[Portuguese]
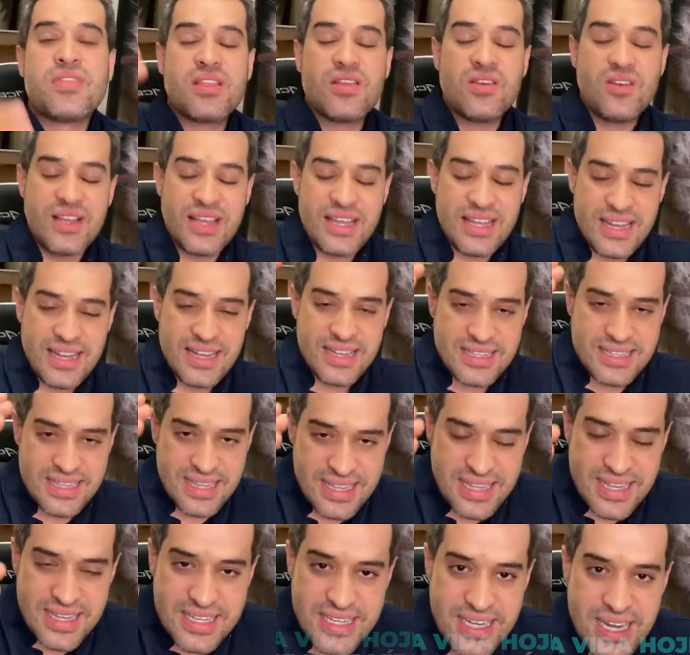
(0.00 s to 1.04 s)
Eu queria que você
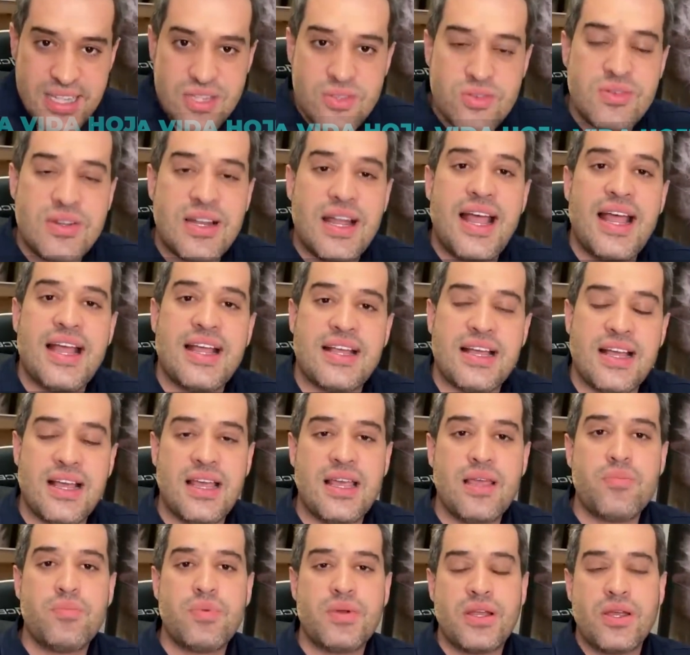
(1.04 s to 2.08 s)
deixasse um like
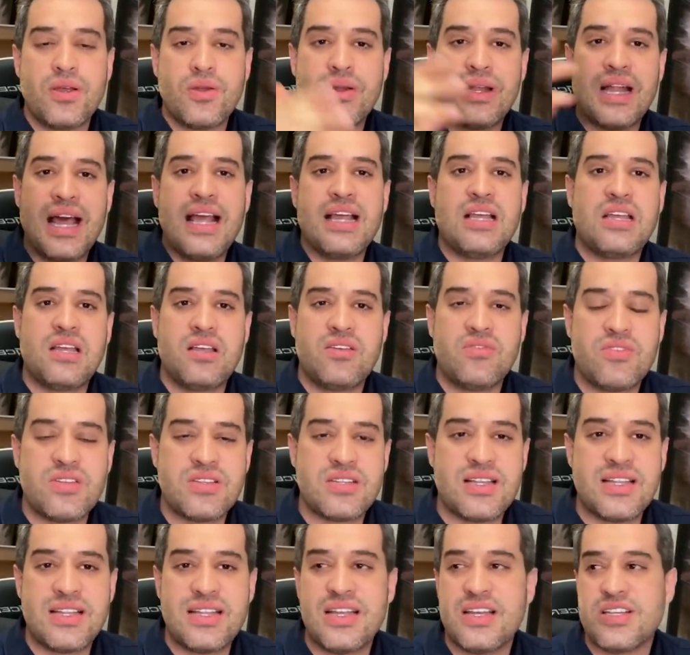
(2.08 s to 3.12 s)
aqui, porque o like que
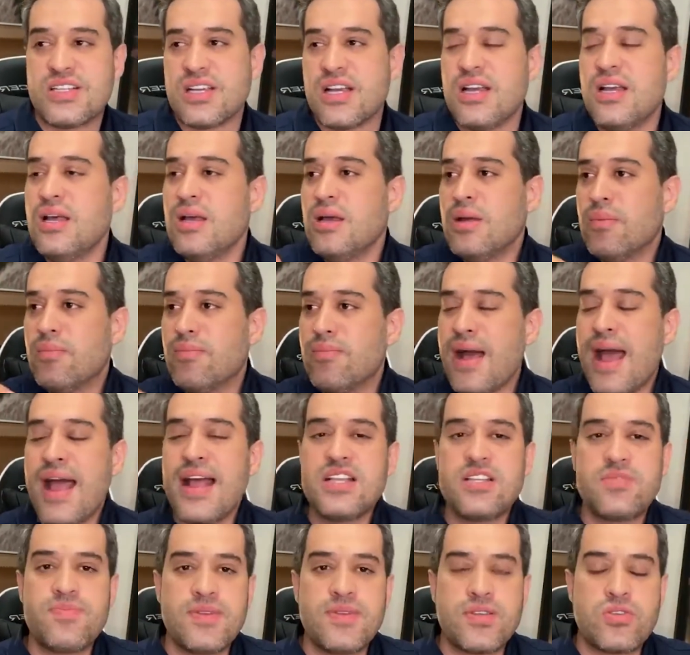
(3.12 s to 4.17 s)
você deixa,
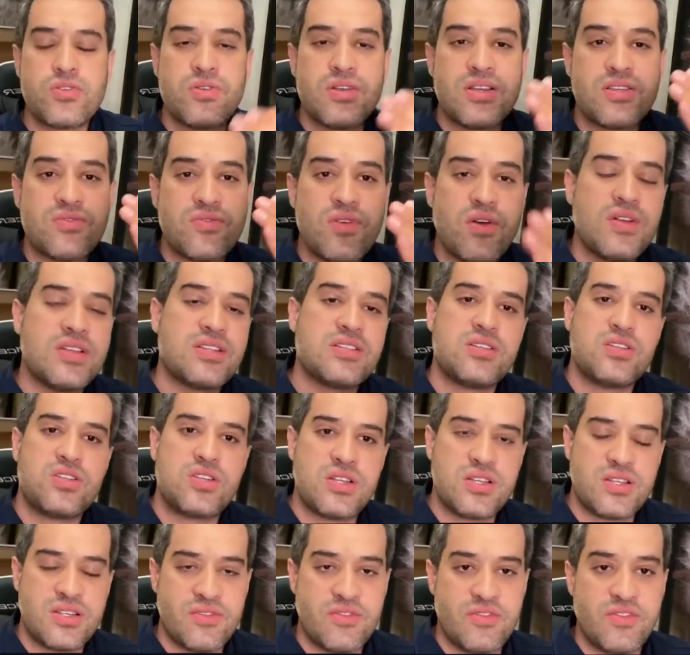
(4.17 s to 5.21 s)
mais pessoas vão assistir
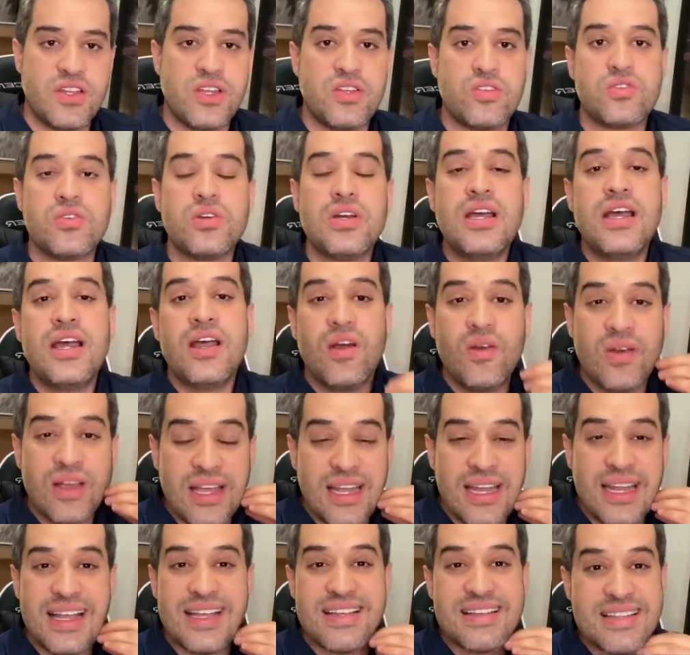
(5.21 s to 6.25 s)
esse vídeo. Eu
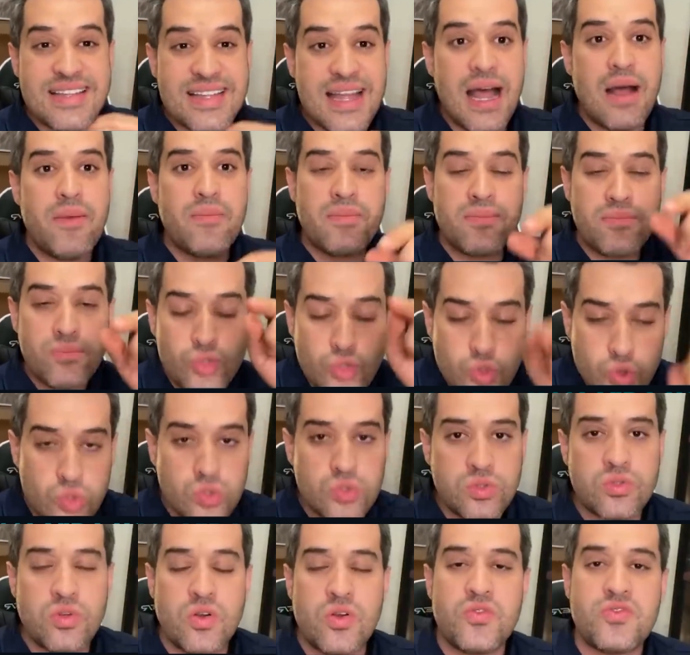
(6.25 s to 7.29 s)
queria estar
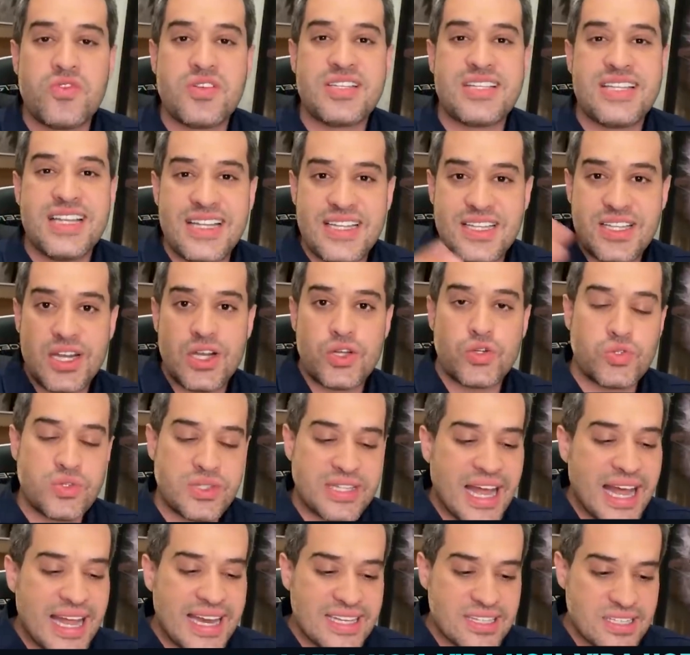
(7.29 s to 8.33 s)
junto com você, te
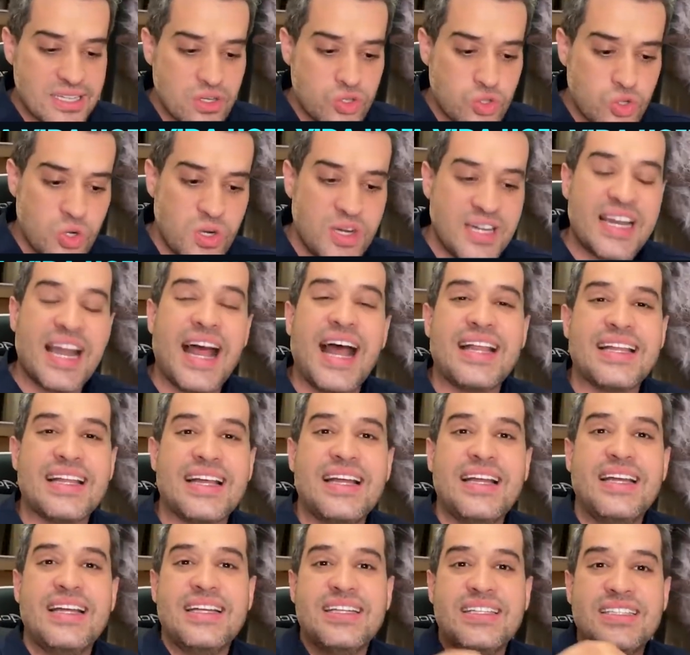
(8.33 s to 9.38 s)
ajudar nessa
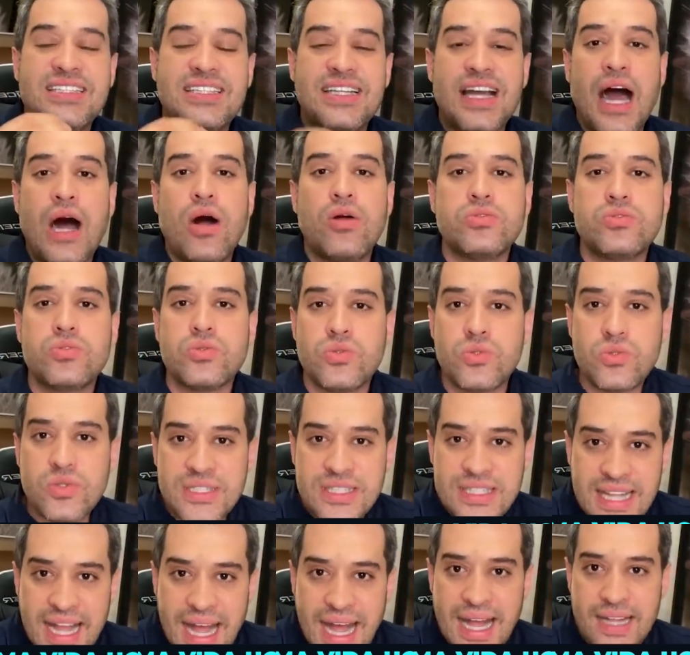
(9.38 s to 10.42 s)
jornada de
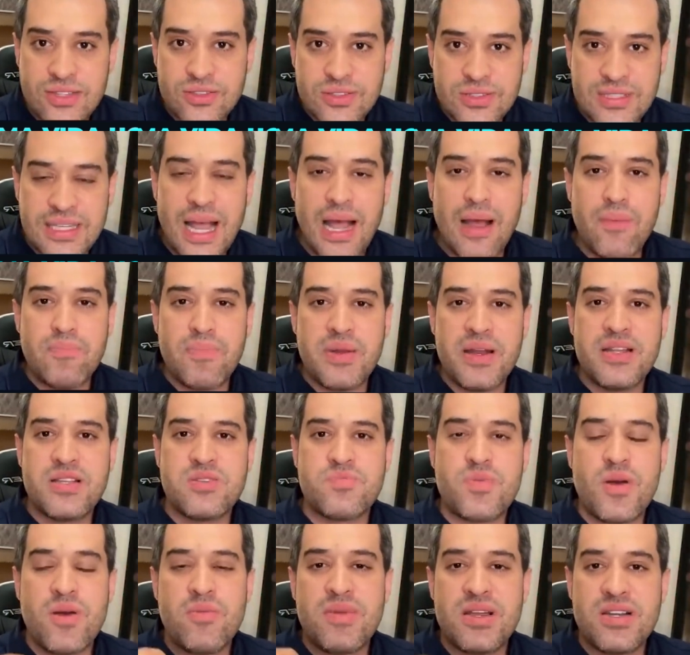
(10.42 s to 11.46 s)
autocuidado, tá?
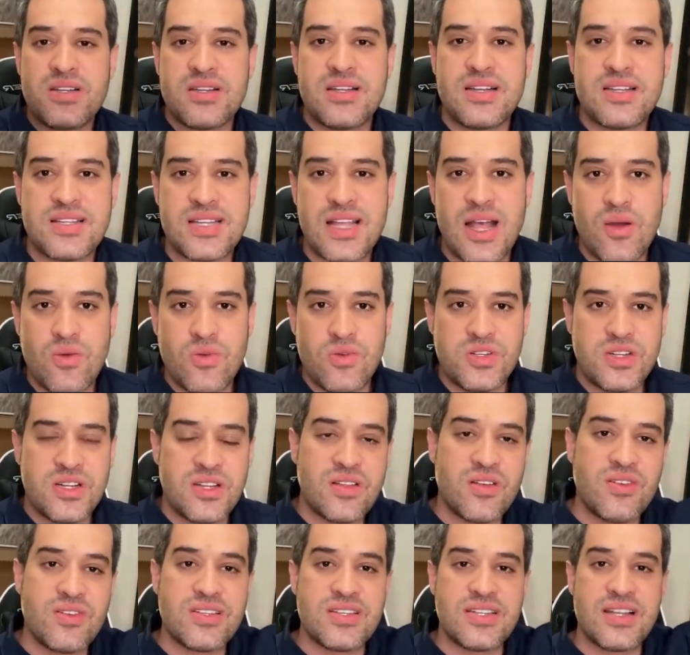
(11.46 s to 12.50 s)
Principalmente na saúde.
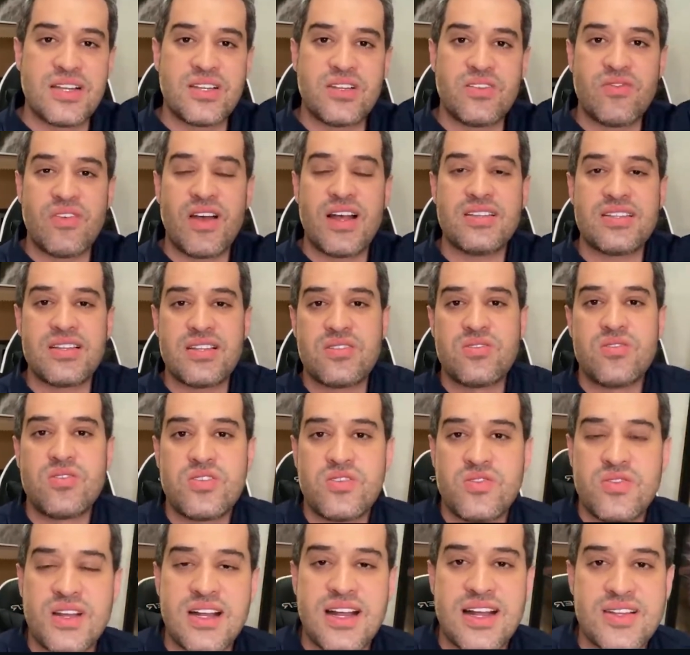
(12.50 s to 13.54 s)
Então que você ativasse as
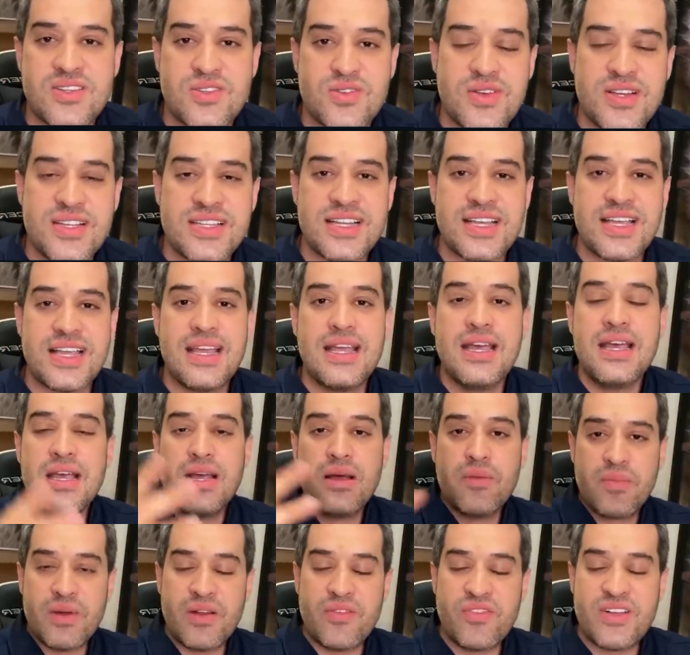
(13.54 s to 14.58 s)
notificações aqui
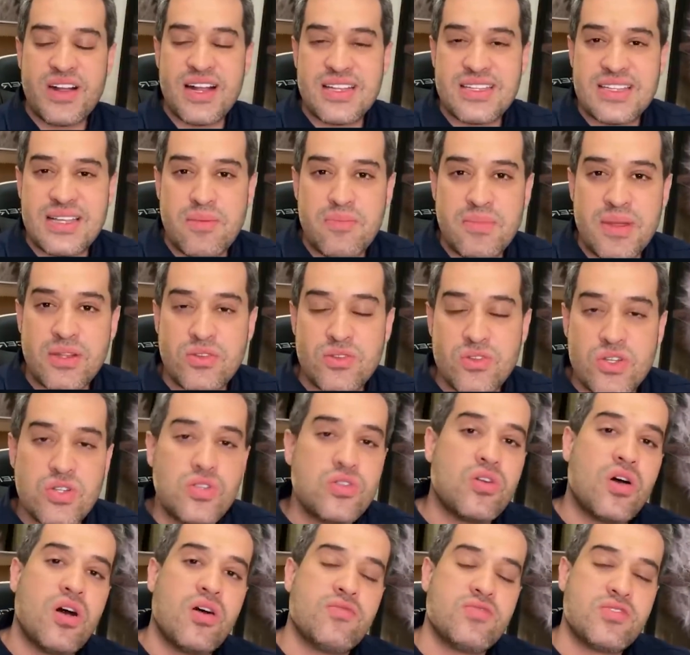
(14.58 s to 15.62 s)
para ficar sabendo de
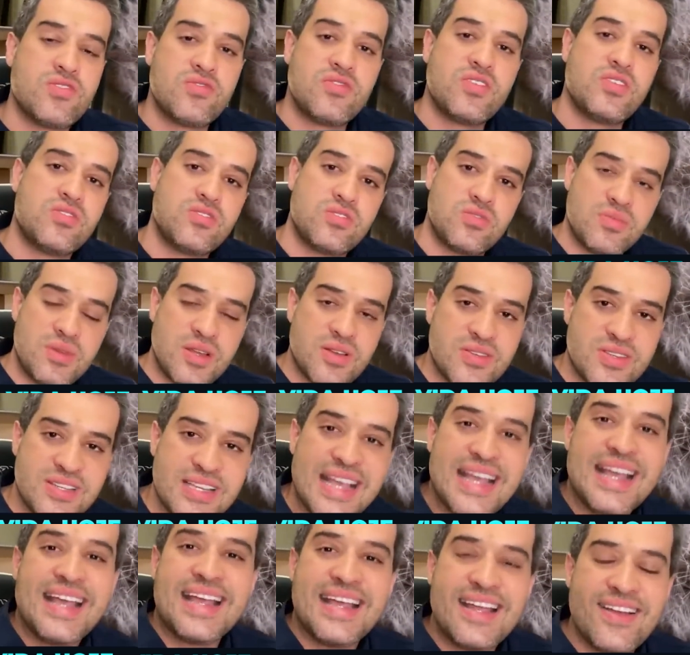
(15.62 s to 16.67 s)
novos vídeos meus.
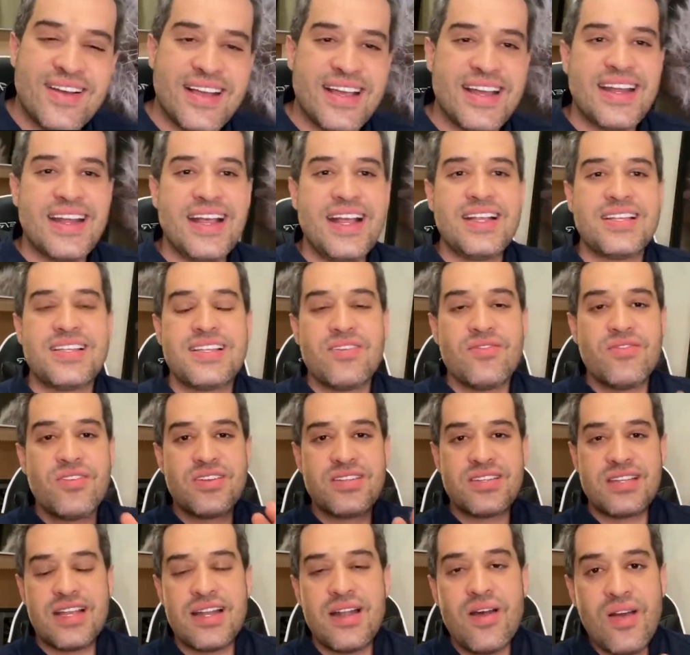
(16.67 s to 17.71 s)
E eu queria que se
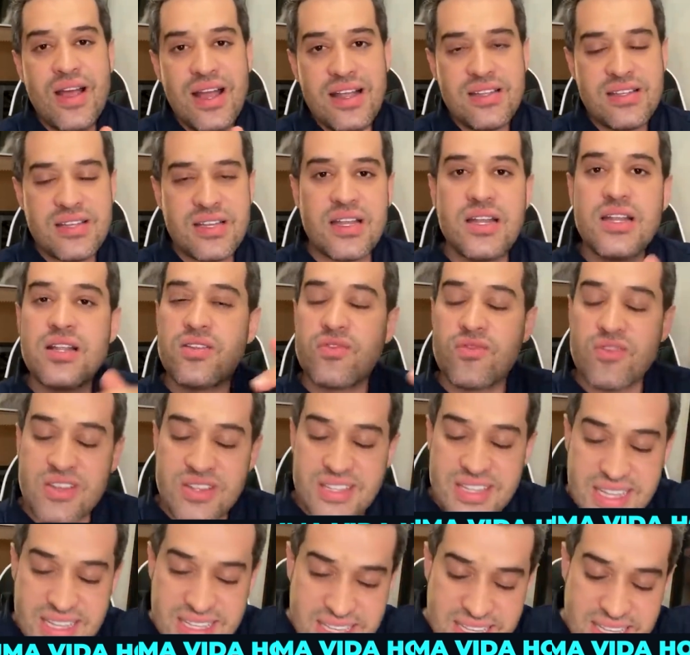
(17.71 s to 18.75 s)
você não é inscrito,
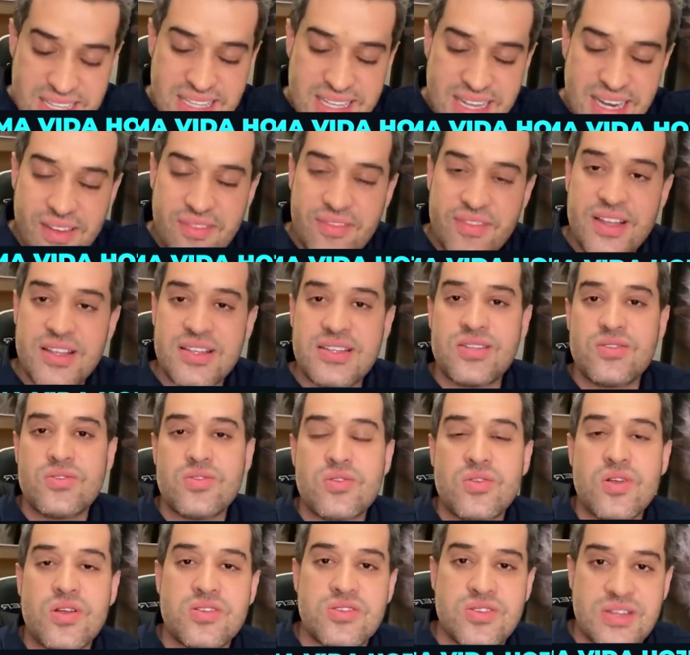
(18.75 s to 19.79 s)
você se inscrevesse no
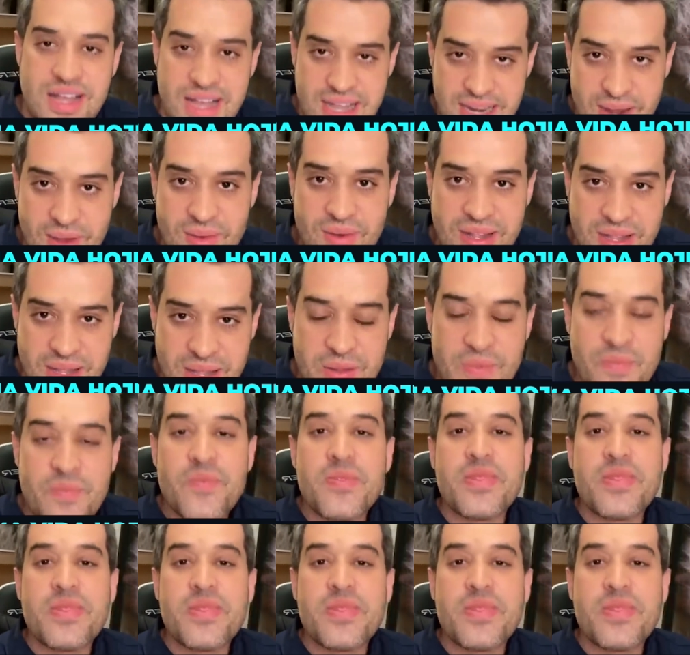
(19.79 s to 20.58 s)
nosso canal aqui.